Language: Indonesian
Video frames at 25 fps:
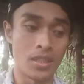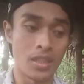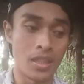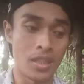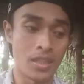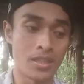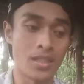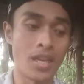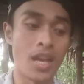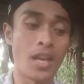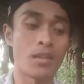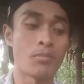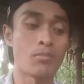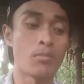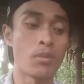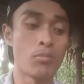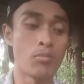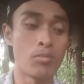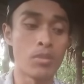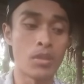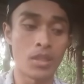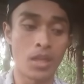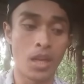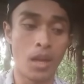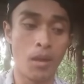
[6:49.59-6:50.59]
ya dan
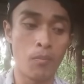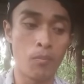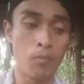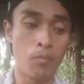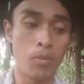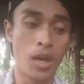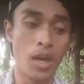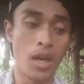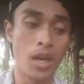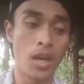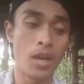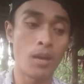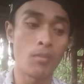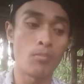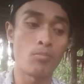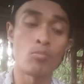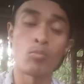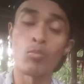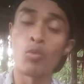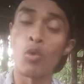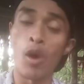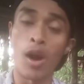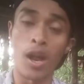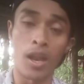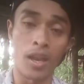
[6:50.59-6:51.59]
beberapa
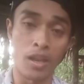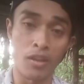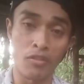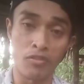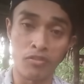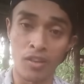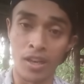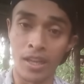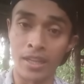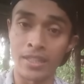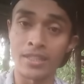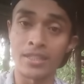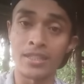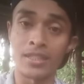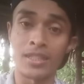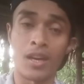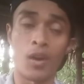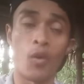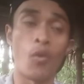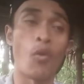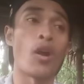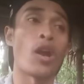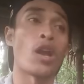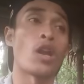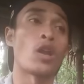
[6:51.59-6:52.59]
mualaf
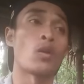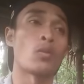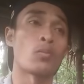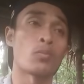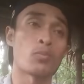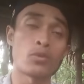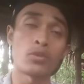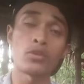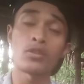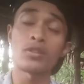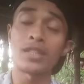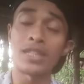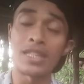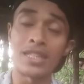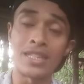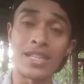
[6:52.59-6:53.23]
lainnya walaupun